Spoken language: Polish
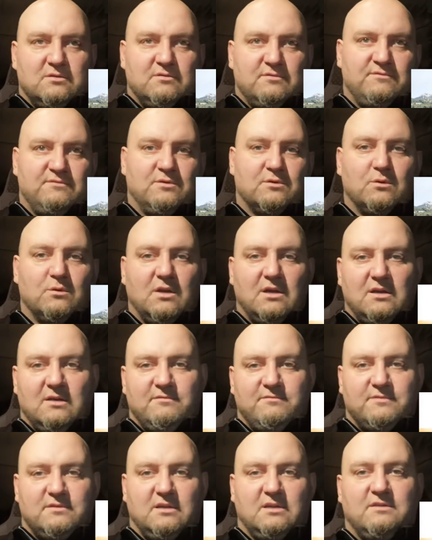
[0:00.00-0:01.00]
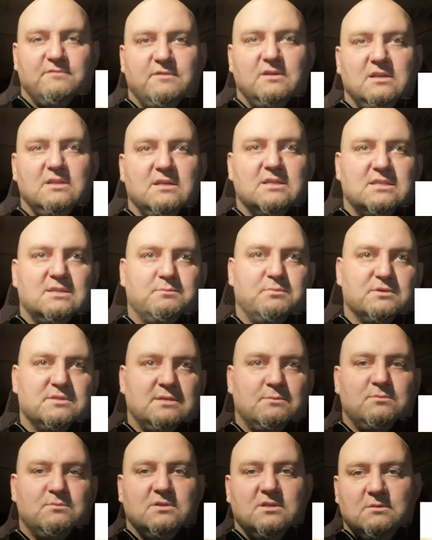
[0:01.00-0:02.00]
w ogóle w tej chwili jest poza,
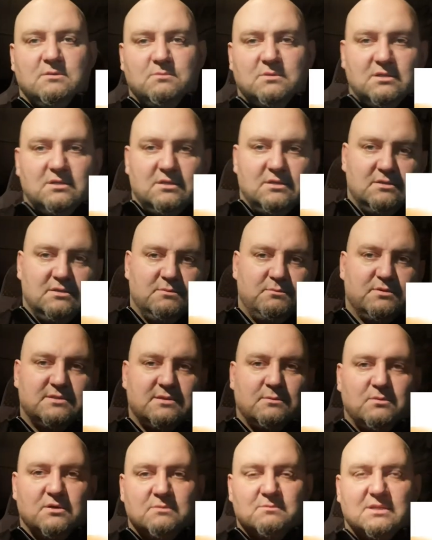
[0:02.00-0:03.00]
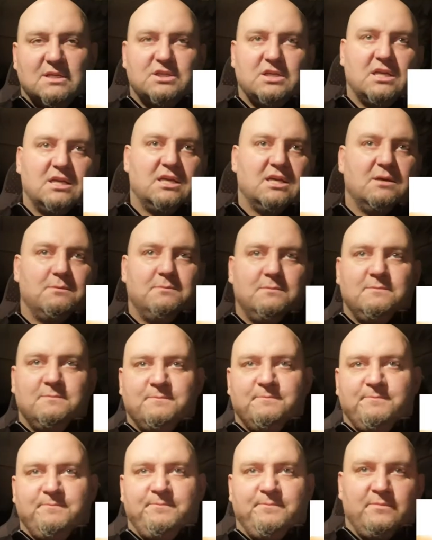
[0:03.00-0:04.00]
moimi, poza moim zasięgiem
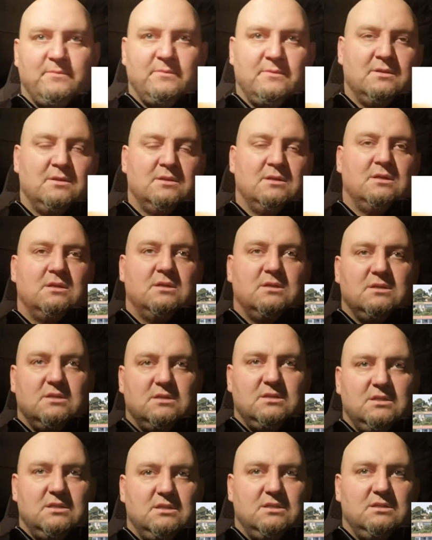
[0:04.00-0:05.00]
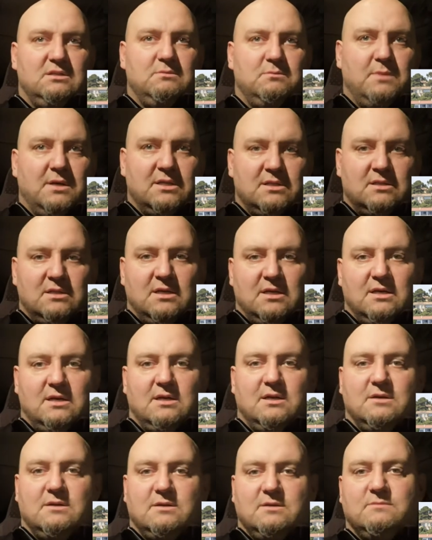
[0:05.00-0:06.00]
i będę
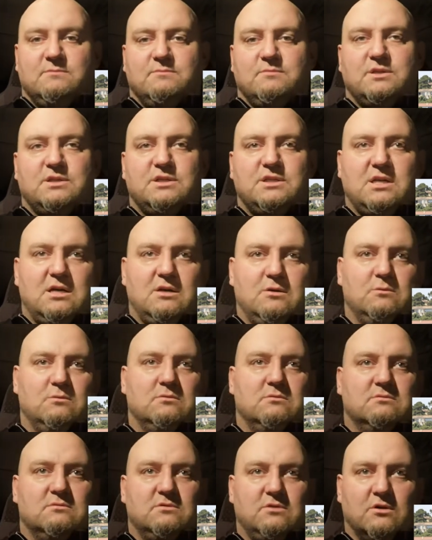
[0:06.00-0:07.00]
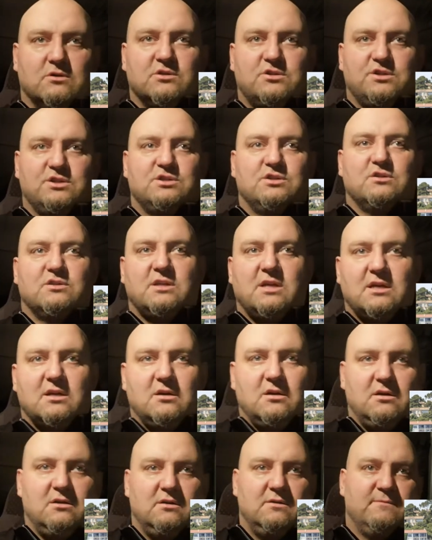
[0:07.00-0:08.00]
chciał dążyć do
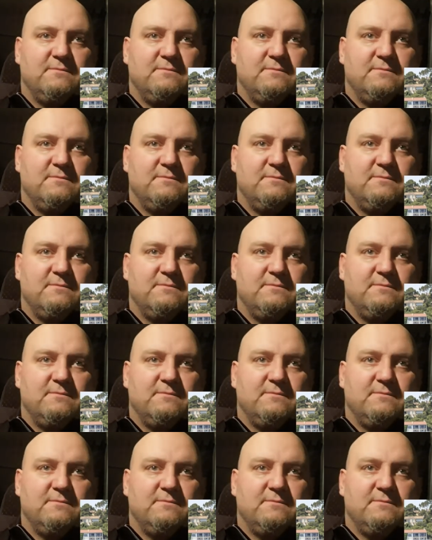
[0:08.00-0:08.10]
tego,